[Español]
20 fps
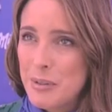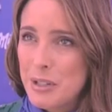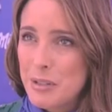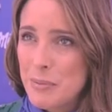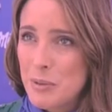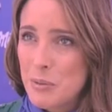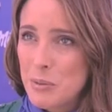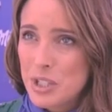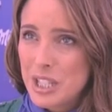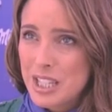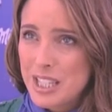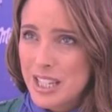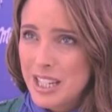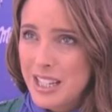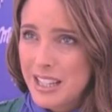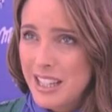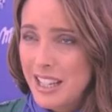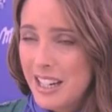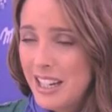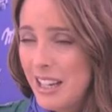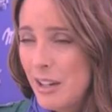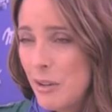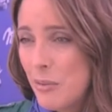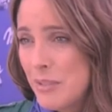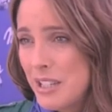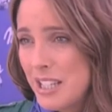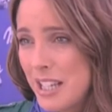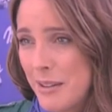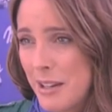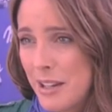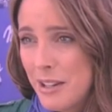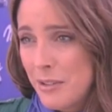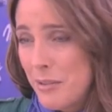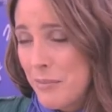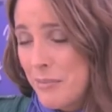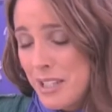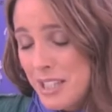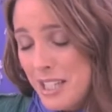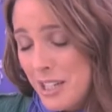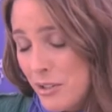pues me gusta ser tierna con
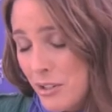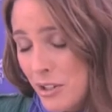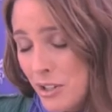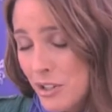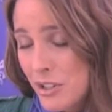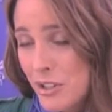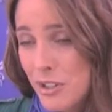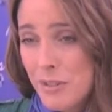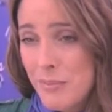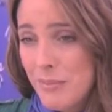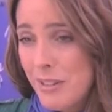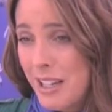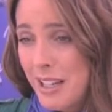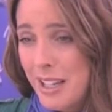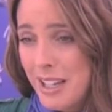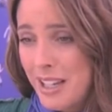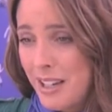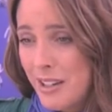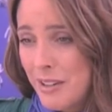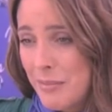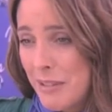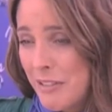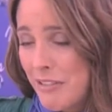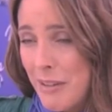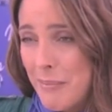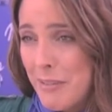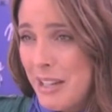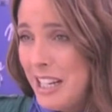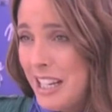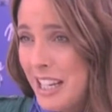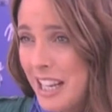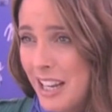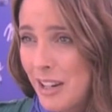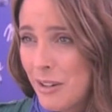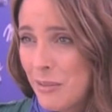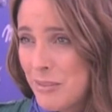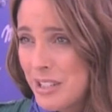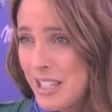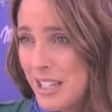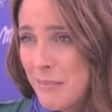mis, hijos, con mi familia,
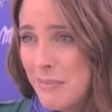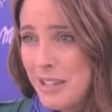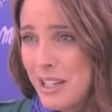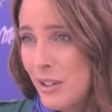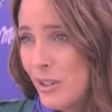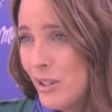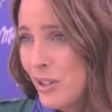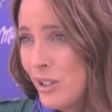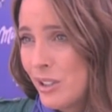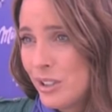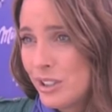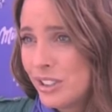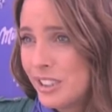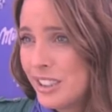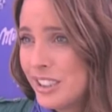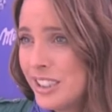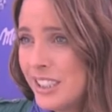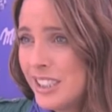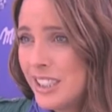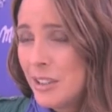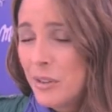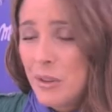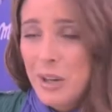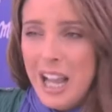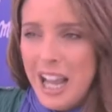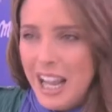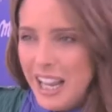con mis amigos, con la